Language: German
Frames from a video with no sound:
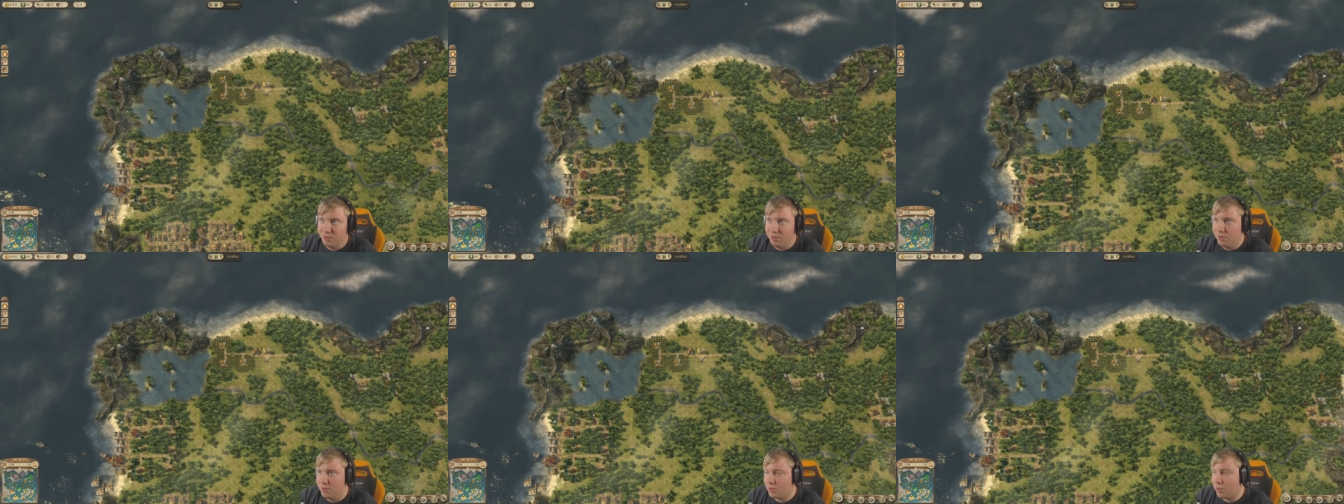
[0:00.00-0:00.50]

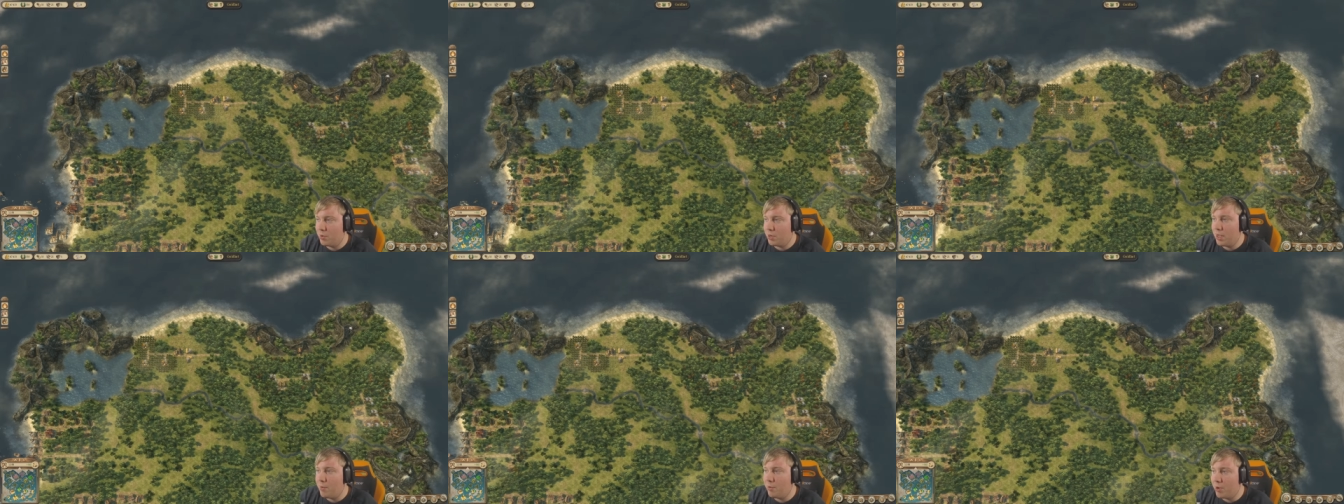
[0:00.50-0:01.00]
Ne? Kann, man,
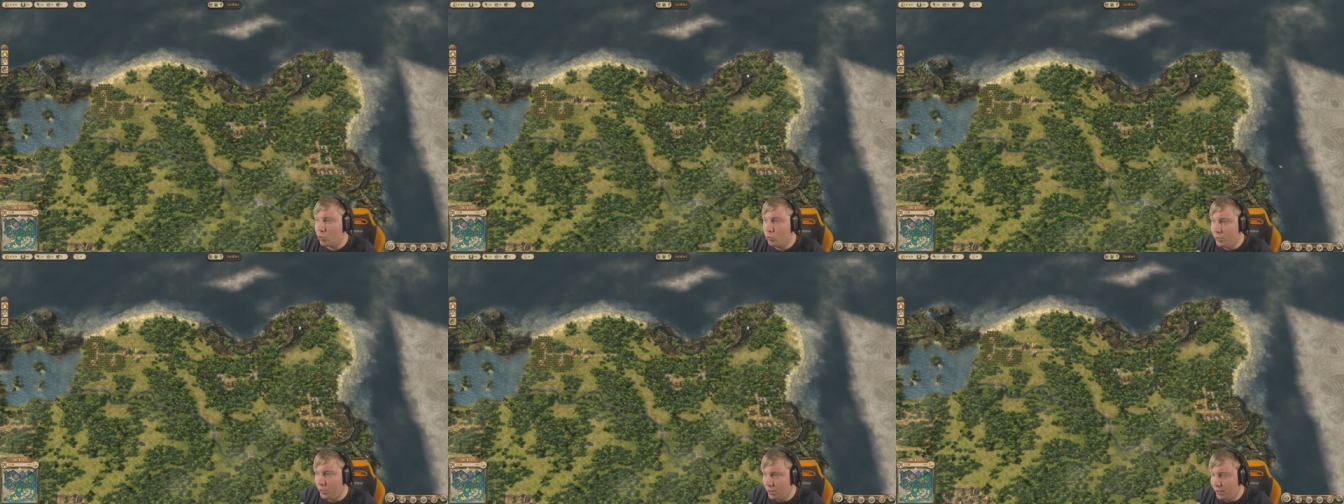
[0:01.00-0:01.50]
kann man mal
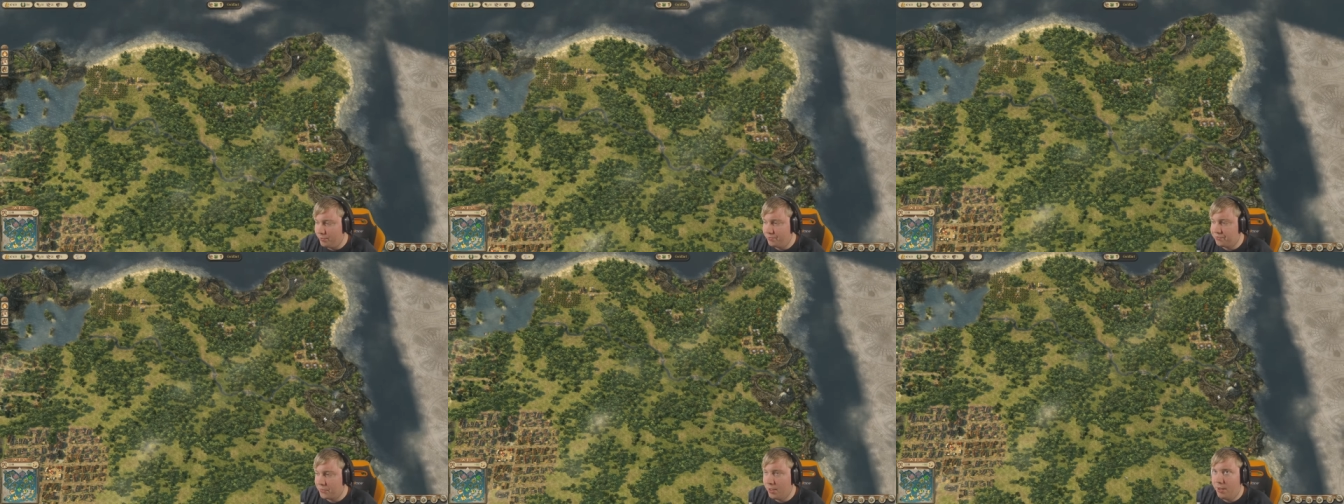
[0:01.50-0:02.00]
gut mitnehmen.
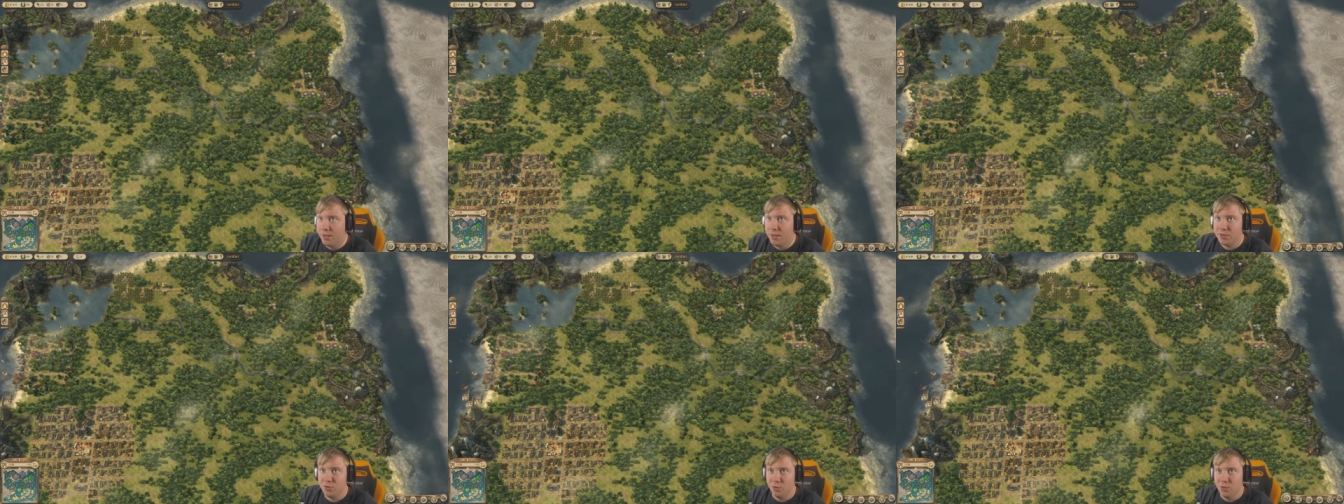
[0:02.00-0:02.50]

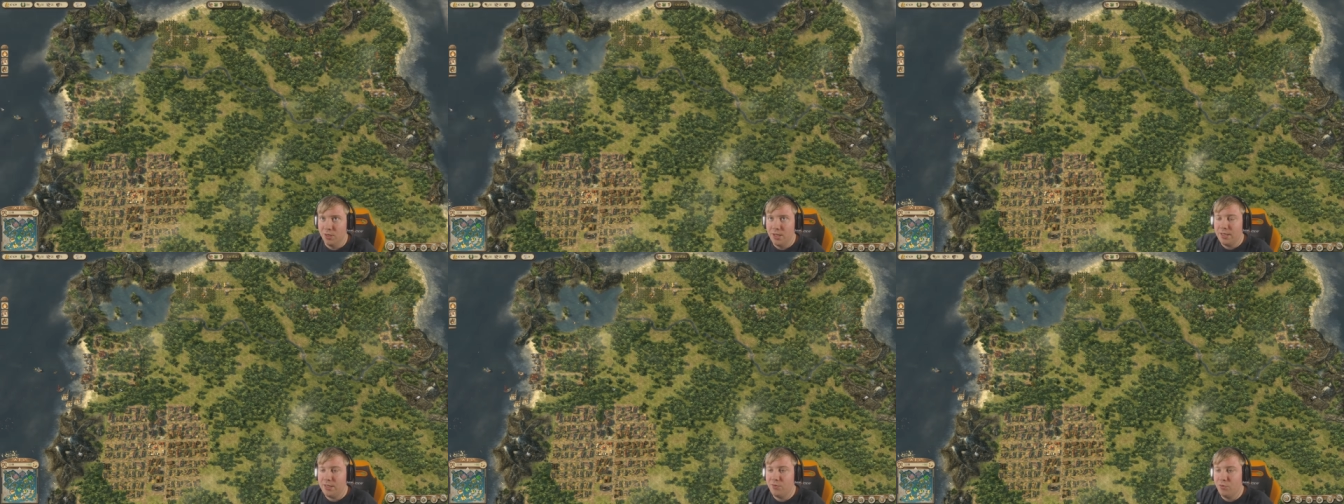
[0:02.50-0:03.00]
So,
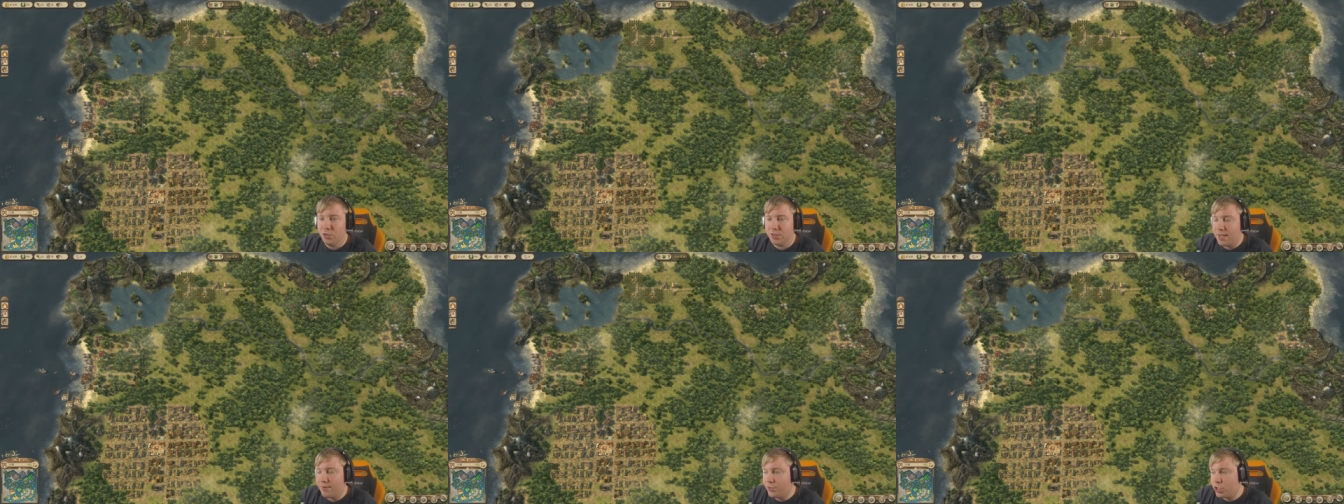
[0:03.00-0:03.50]
ich würde
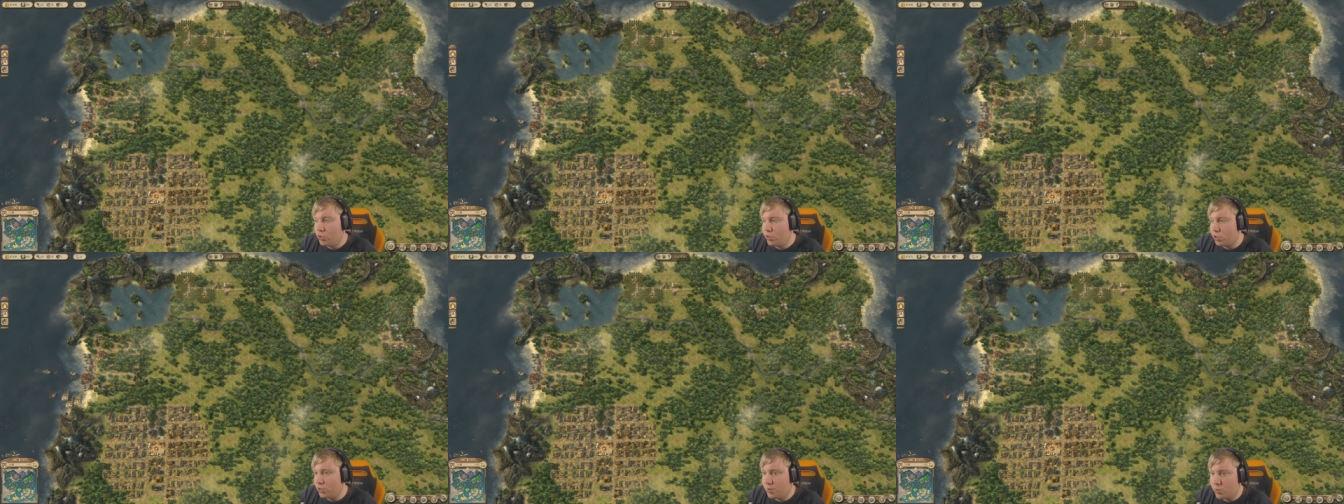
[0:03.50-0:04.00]
sagen, wir schauen
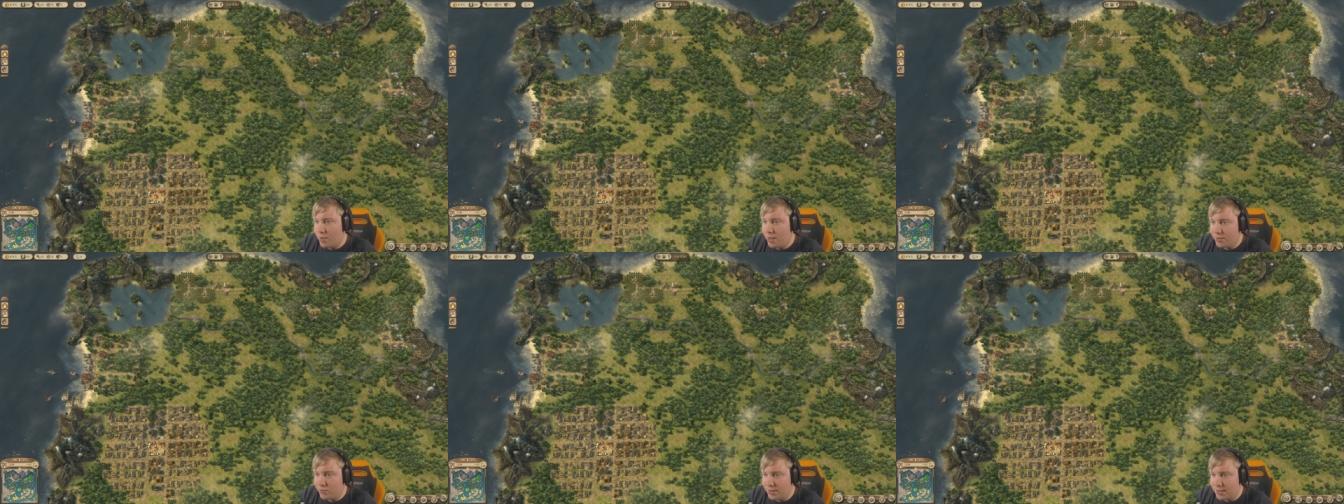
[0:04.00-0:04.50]
uns trotzdem jetzt nochmal
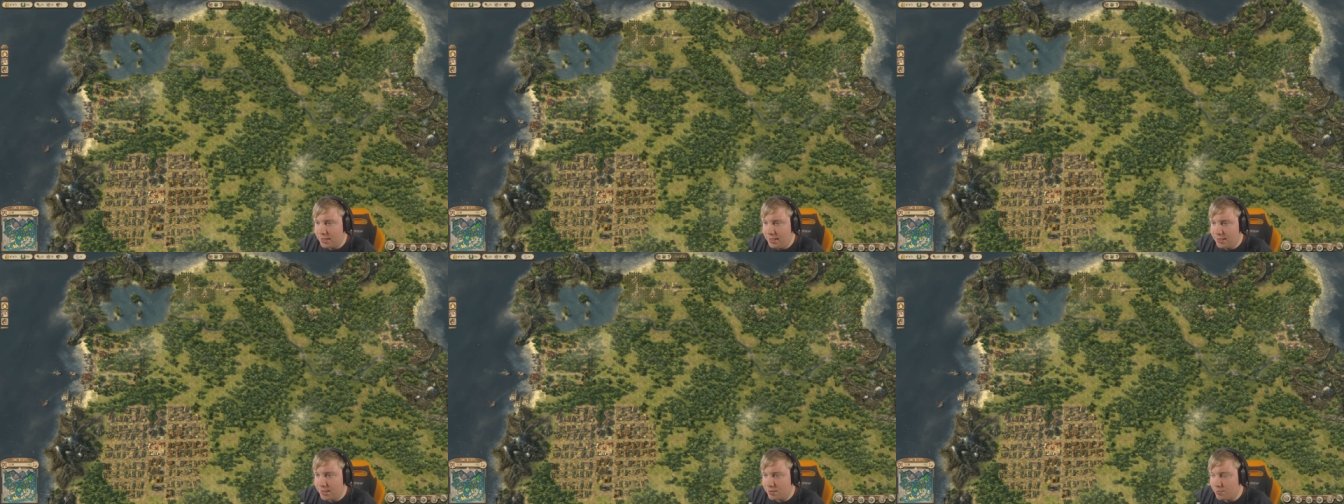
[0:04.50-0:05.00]
an, was wir als
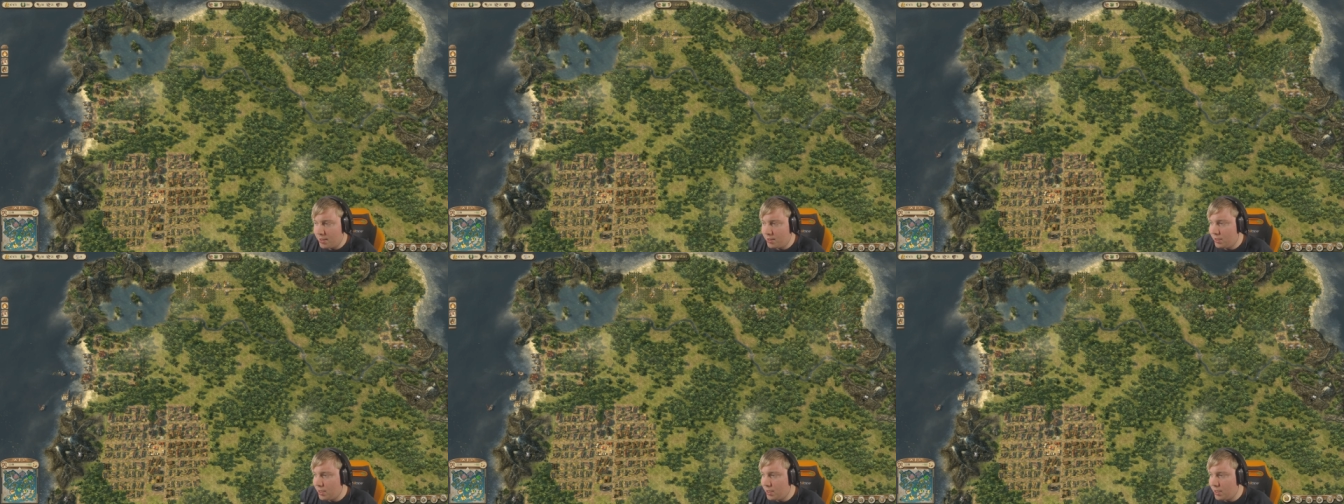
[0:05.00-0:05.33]
nächstes machen.